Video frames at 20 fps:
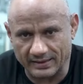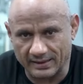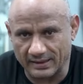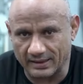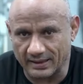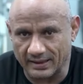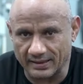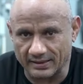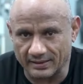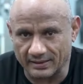
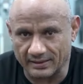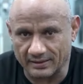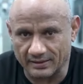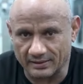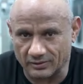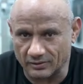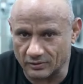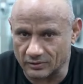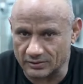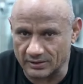आइडियल डाइट है
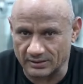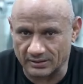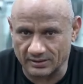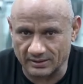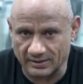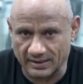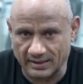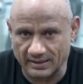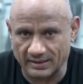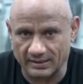दो से
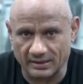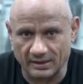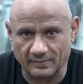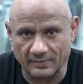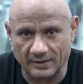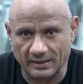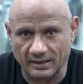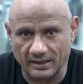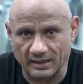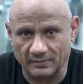ढाई
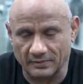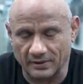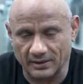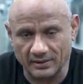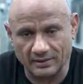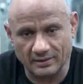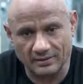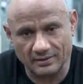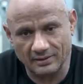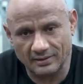घंटे पहले आप
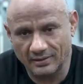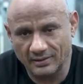लें